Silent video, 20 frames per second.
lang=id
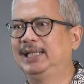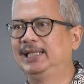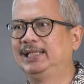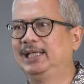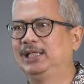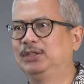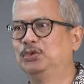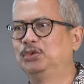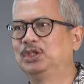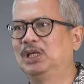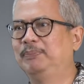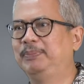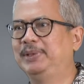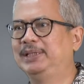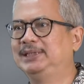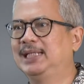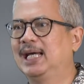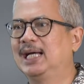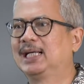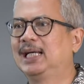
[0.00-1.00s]
yaitu
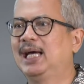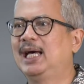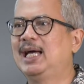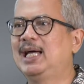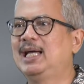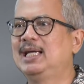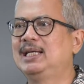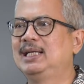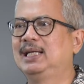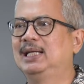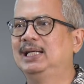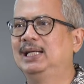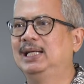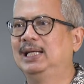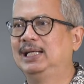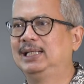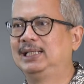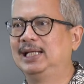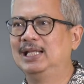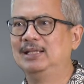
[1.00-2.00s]
kebijakan
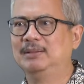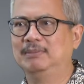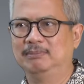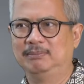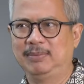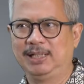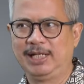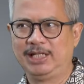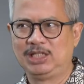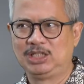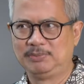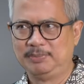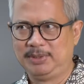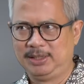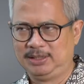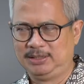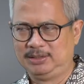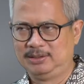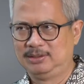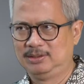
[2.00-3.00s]
dan
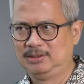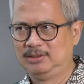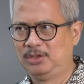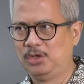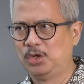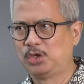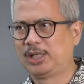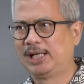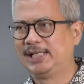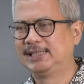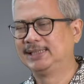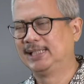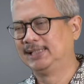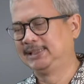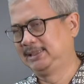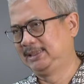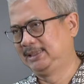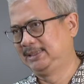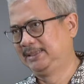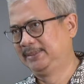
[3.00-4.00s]
manajemen
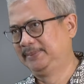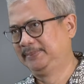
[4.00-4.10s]
organisasi.